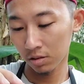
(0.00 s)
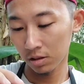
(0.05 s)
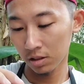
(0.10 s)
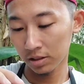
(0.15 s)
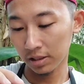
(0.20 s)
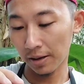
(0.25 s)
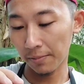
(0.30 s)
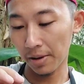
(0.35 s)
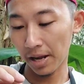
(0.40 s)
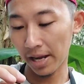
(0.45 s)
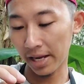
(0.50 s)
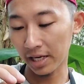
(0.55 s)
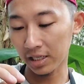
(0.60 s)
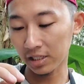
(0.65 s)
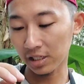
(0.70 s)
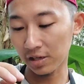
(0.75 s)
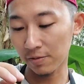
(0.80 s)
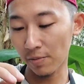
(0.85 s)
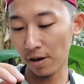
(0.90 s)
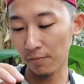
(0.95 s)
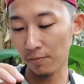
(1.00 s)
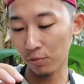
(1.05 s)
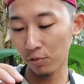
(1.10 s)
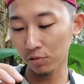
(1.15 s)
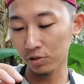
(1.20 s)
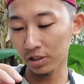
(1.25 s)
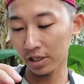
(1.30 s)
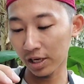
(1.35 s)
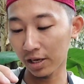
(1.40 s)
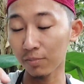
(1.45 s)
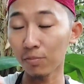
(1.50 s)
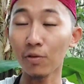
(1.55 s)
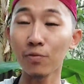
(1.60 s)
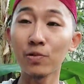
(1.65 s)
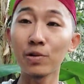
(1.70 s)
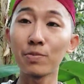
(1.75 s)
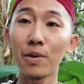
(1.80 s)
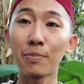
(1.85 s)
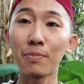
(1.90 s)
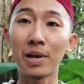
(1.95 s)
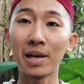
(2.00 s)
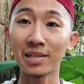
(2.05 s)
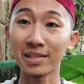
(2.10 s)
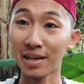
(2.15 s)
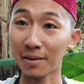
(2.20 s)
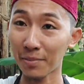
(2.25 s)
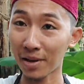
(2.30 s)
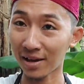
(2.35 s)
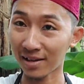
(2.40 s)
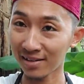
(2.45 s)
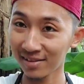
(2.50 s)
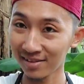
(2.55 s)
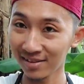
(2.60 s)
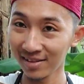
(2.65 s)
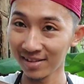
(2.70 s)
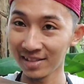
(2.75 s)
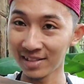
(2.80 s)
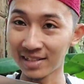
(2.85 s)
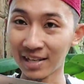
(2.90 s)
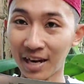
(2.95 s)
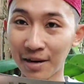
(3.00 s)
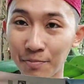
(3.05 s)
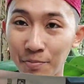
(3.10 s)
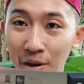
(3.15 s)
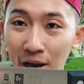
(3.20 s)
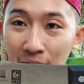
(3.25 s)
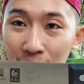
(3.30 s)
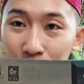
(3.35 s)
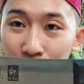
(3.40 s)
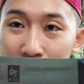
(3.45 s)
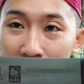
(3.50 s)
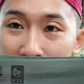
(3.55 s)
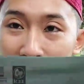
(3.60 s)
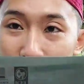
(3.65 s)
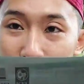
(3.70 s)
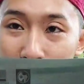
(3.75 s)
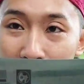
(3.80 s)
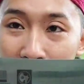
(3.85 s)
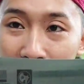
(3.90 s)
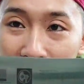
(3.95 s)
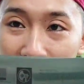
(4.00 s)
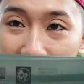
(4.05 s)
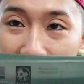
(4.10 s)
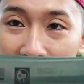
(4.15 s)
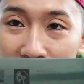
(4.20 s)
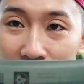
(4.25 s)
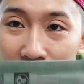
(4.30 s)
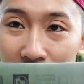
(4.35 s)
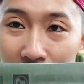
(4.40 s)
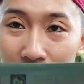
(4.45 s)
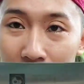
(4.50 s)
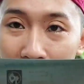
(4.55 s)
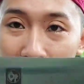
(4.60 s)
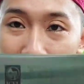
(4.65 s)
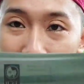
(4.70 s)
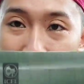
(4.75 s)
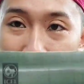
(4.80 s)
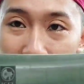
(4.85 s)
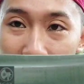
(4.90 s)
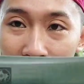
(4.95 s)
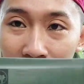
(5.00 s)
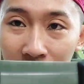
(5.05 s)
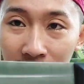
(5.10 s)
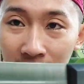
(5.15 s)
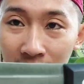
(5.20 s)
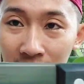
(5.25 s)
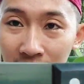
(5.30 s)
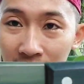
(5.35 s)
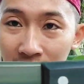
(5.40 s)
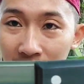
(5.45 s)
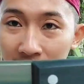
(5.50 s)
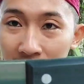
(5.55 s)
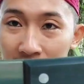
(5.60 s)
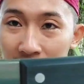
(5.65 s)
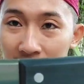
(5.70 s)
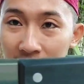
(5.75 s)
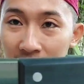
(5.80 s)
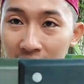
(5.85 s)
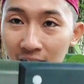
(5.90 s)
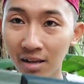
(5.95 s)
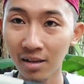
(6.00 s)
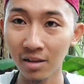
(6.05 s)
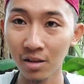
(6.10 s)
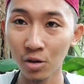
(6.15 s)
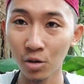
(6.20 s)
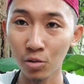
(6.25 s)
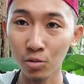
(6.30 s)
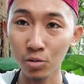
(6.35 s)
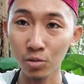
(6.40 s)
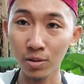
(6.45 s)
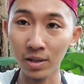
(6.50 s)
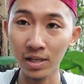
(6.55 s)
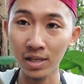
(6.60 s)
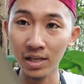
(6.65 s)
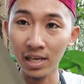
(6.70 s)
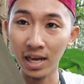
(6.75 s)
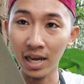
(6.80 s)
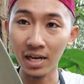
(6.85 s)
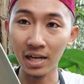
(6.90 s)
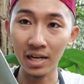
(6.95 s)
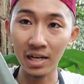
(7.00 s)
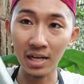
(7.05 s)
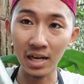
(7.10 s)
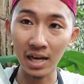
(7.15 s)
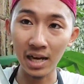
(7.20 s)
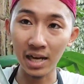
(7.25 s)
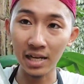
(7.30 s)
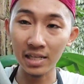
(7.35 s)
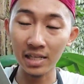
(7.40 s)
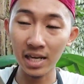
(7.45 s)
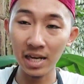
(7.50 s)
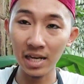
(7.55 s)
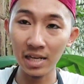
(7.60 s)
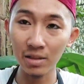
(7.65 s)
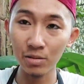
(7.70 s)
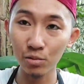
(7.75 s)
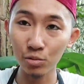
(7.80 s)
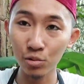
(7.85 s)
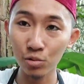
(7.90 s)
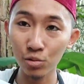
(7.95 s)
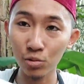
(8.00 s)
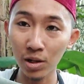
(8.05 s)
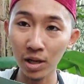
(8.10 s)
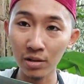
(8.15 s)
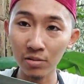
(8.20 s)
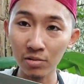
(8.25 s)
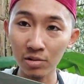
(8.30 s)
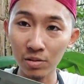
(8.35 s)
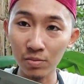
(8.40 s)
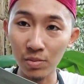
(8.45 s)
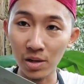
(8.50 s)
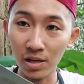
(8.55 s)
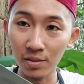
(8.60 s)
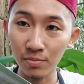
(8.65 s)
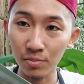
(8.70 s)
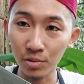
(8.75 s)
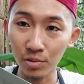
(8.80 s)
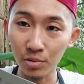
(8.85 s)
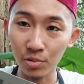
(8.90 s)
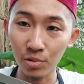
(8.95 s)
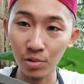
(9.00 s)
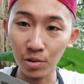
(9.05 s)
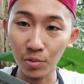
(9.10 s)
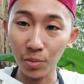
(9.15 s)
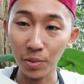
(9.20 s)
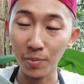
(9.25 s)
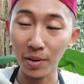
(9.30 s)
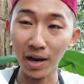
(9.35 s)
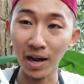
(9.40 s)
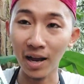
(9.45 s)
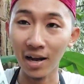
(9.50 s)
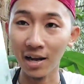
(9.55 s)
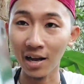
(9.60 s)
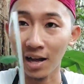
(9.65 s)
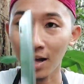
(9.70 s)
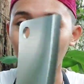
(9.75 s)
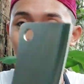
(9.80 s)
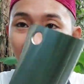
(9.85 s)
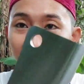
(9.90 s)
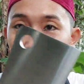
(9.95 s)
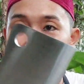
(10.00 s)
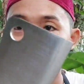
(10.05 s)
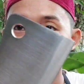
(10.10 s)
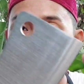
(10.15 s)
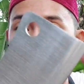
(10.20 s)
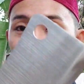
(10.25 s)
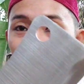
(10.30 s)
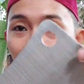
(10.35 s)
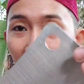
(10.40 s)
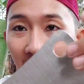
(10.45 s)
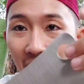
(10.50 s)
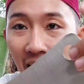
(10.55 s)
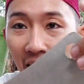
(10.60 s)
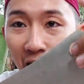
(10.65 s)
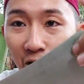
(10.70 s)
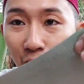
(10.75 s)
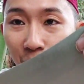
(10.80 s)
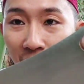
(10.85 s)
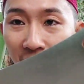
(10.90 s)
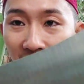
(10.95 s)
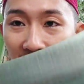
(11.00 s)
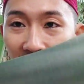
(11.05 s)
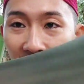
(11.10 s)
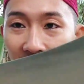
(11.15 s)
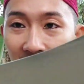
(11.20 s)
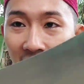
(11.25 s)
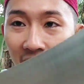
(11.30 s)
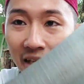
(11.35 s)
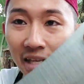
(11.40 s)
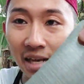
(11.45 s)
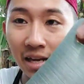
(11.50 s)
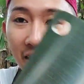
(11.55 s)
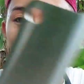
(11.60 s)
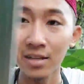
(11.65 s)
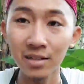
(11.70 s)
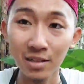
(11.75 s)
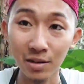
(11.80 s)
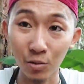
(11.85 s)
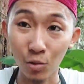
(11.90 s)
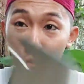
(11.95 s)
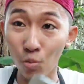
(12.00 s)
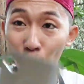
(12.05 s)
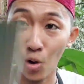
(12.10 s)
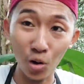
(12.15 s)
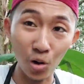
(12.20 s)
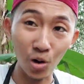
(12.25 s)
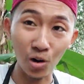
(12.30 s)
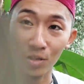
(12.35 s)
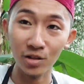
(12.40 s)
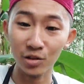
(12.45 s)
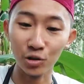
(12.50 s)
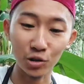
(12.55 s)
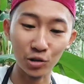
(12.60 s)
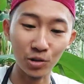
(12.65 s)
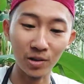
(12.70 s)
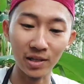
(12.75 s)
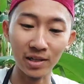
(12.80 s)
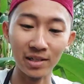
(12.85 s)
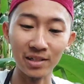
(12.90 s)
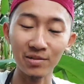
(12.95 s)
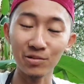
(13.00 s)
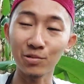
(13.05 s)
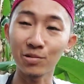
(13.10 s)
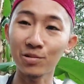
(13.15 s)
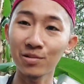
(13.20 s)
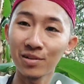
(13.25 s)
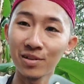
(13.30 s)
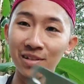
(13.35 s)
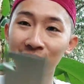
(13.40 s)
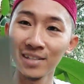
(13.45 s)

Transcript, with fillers: sama X50 CR 15 sama dengan bahan-bahan yang biasanya itu sama kelihatan ya untuk ini harganya 790 dolar memang agak uh, agak lumayan harganya kewokoh cocok ini untuk